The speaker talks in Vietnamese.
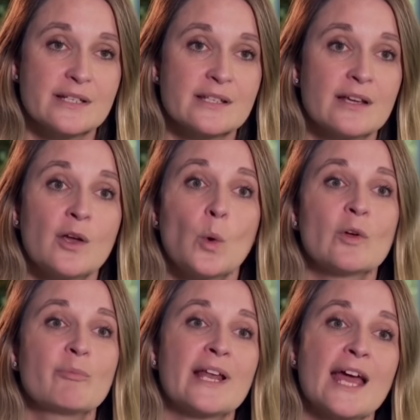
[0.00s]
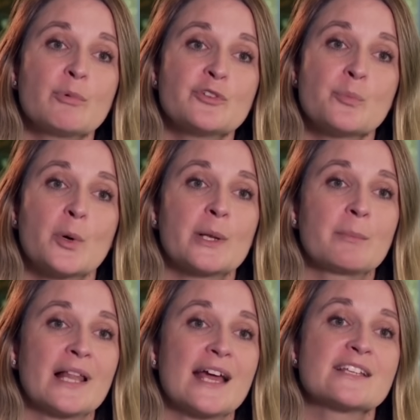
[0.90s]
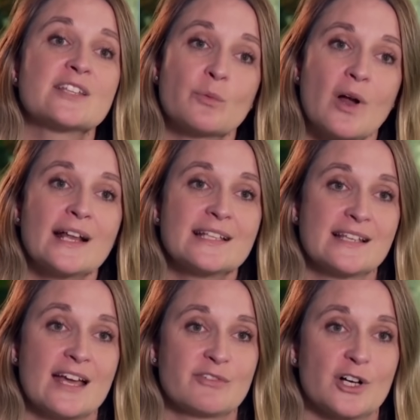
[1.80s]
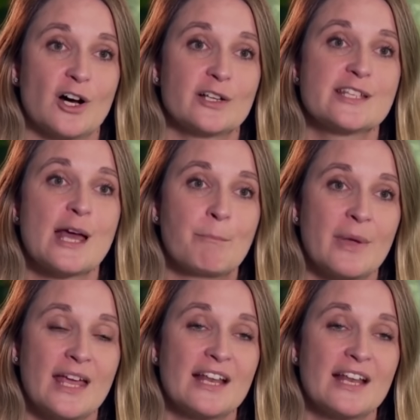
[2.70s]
của công ty và chúc công ty Optus thành công trong tương lai.